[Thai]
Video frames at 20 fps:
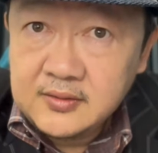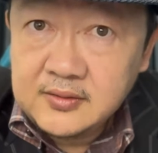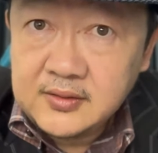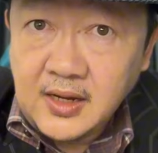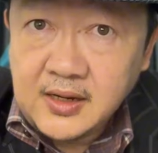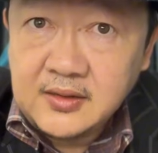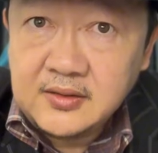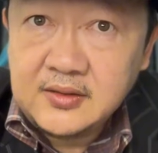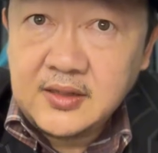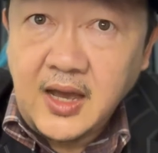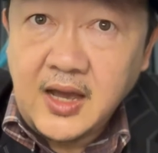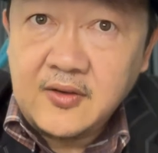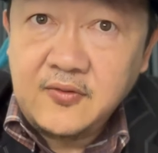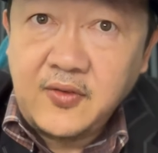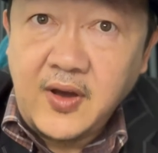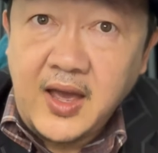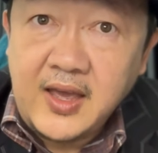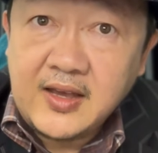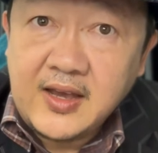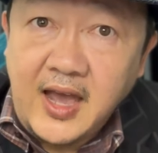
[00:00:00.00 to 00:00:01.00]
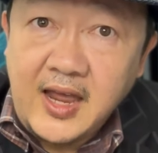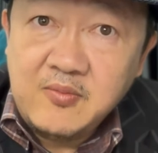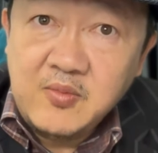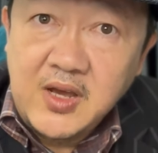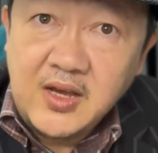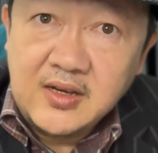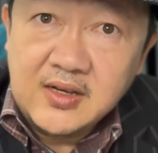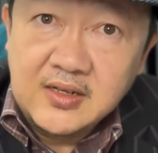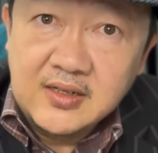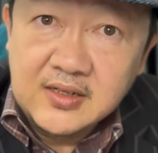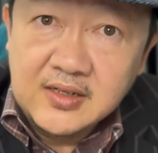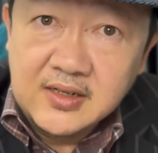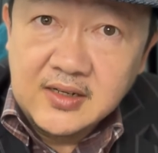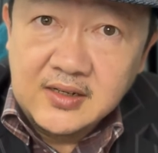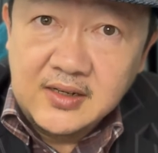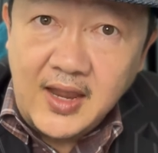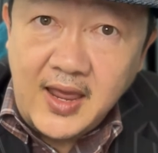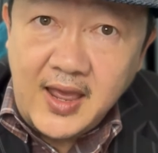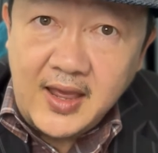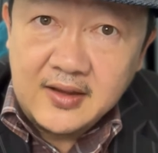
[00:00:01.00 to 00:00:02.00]
ทั้งจากฝ่ายการเมืองอื่น
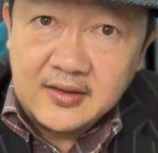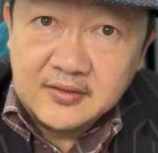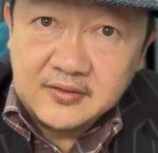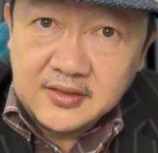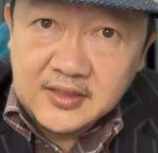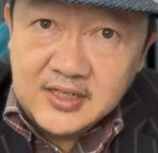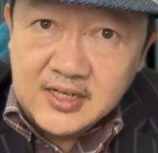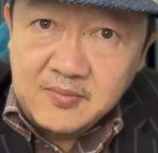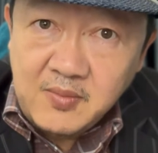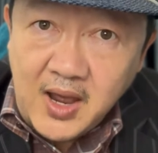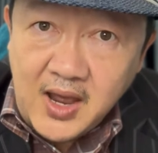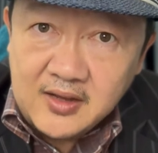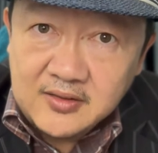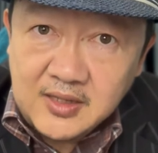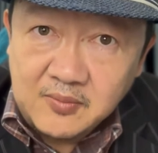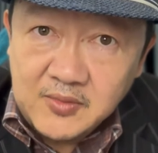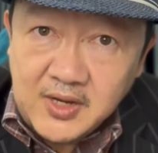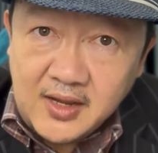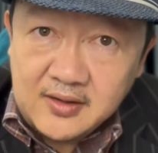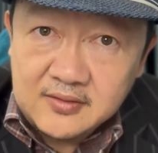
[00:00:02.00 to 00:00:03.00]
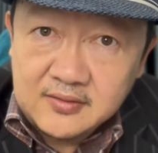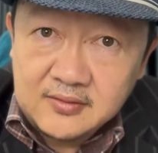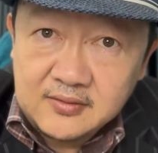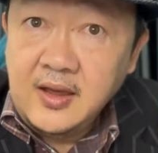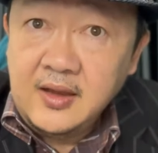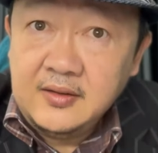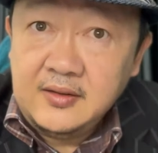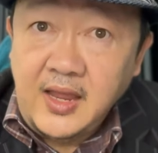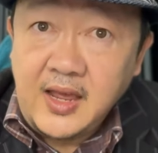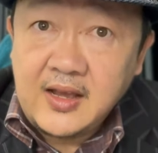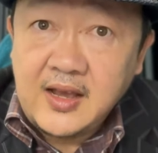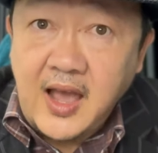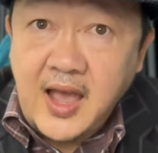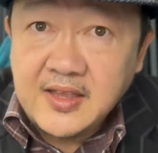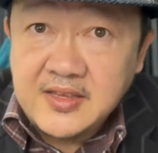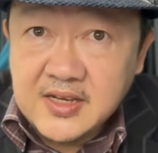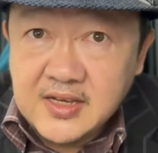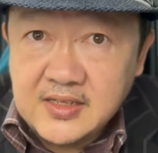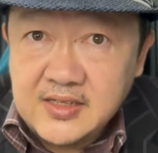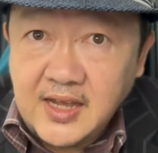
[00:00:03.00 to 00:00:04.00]
ๆ และสื่อบางสำนัก แต่การ
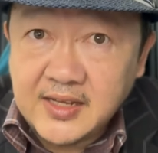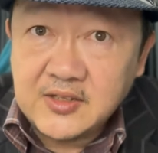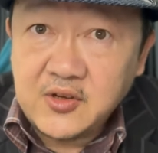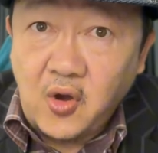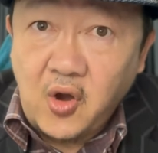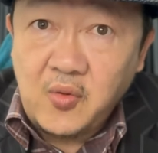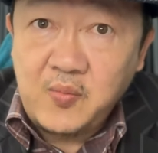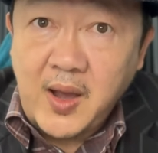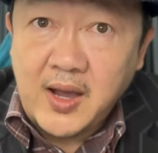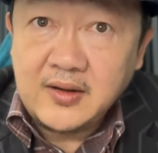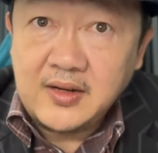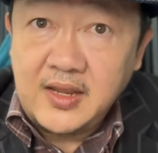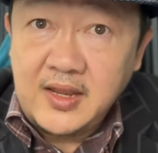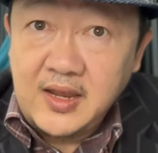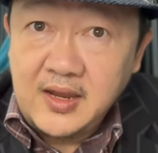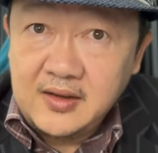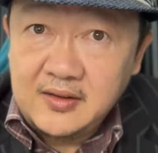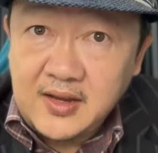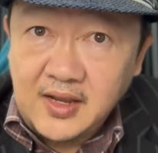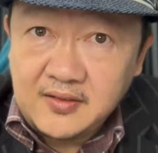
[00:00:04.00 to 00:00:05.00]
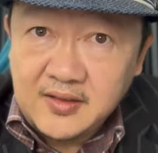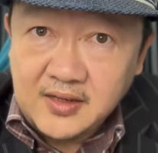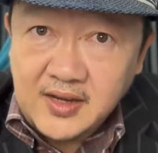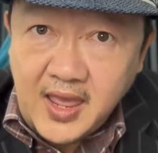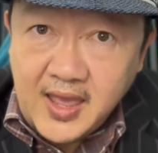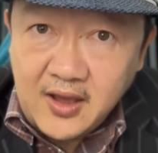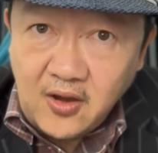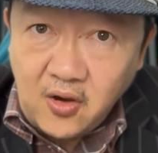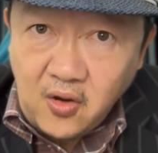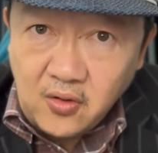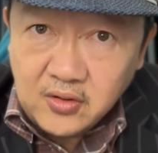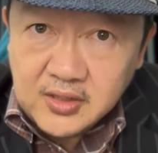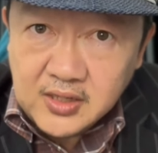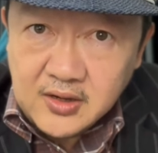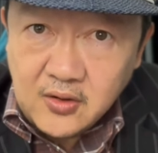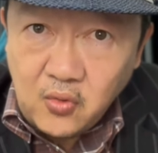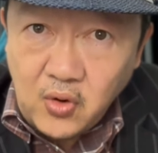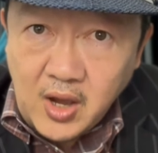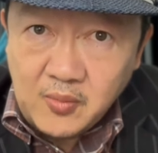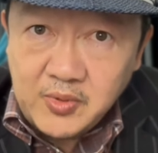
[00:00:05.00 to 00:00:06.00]
ยืนหยัดของพรรคนี้ได้แสดงออกถึง
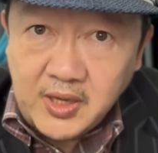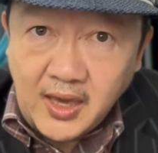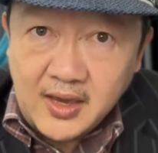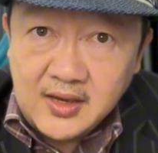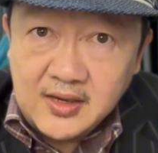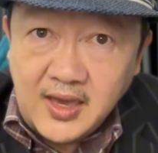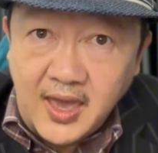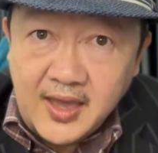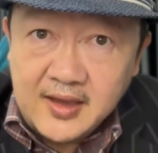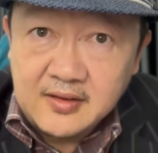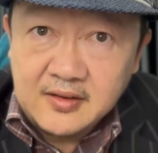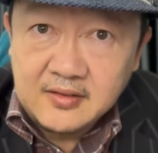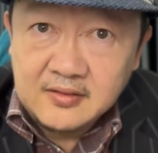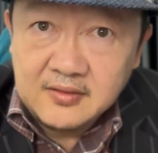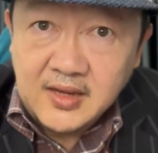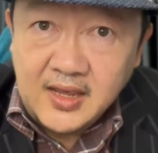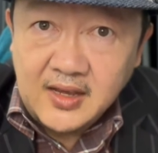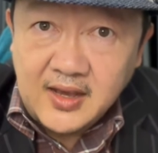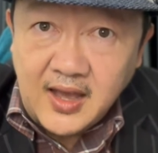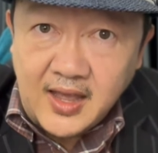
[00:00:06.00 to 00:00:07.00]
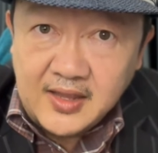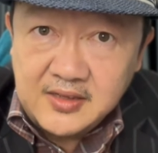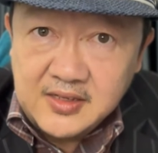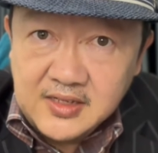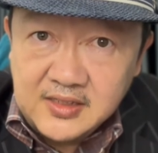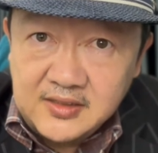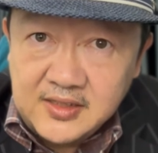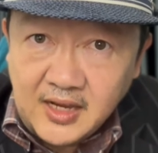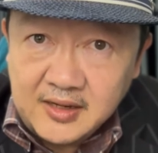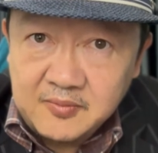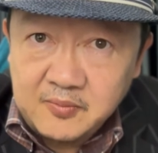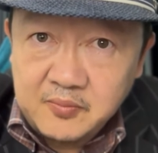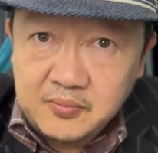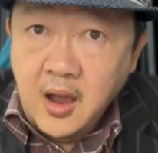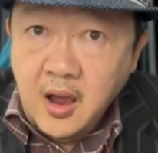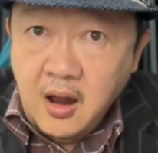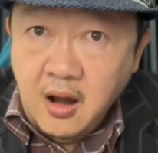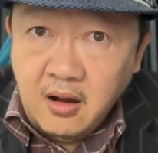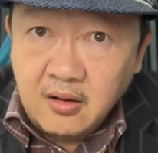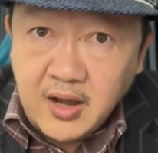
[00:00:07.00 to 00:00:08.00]
ความแข็งแกร่งในการยืนหยัด
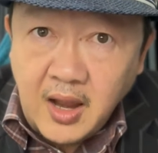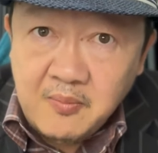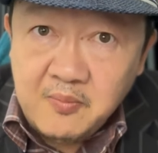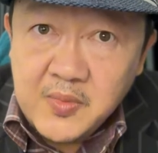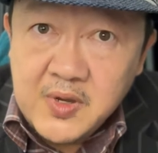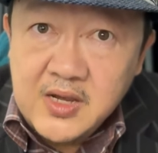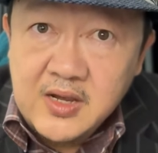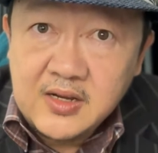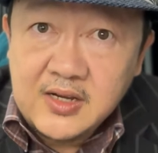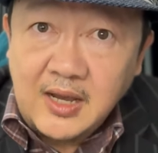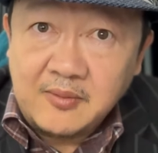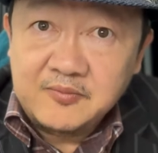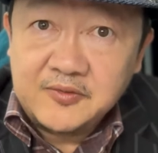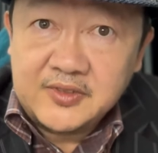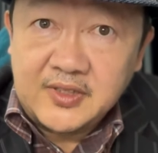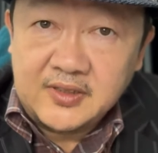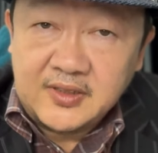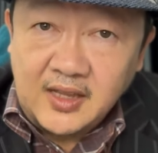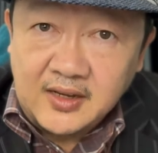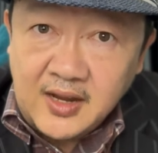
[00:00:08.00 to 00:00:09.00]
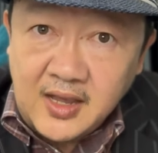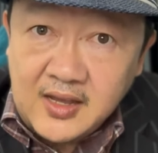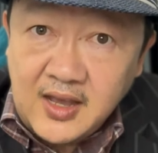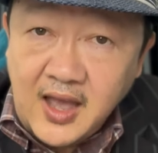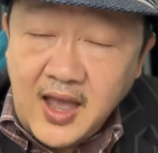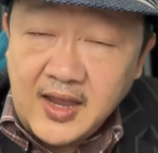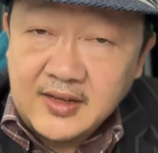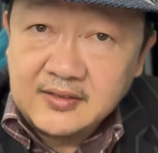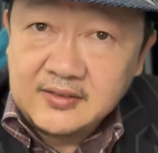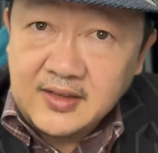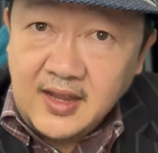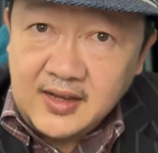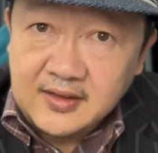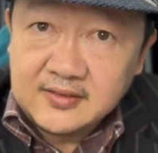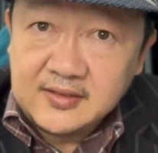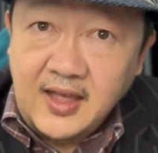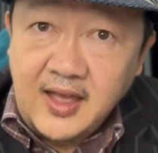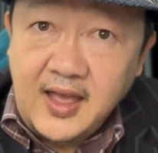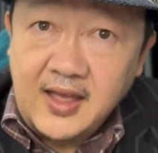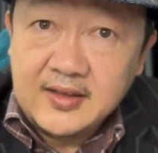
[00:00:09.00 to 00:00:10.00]
รับมือกับสถานการณ์
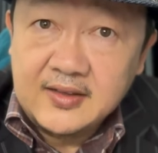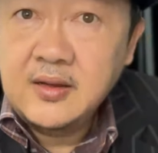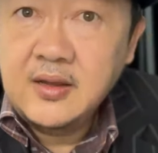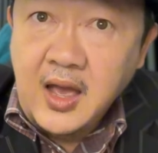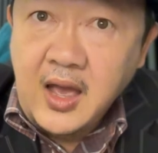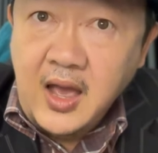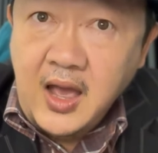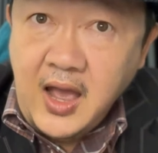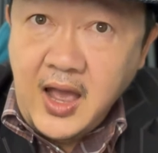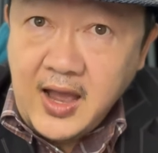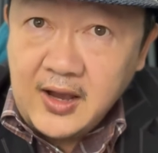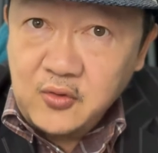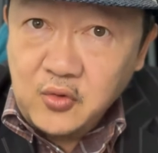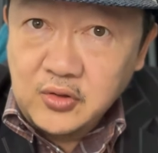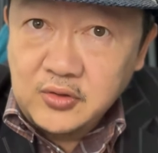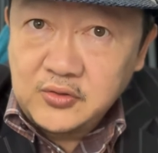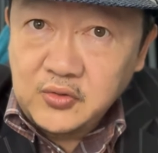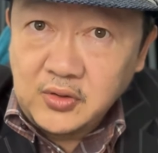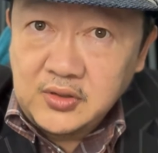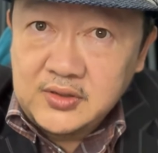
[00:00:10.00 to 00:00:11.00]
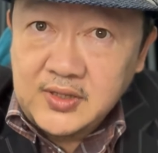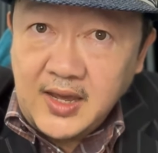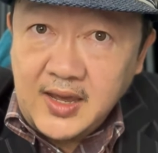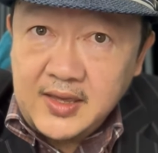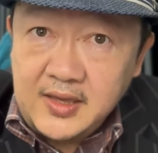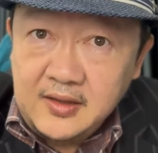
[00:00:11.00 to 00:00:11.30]
ต่าง ๆ หากคุณสนใจ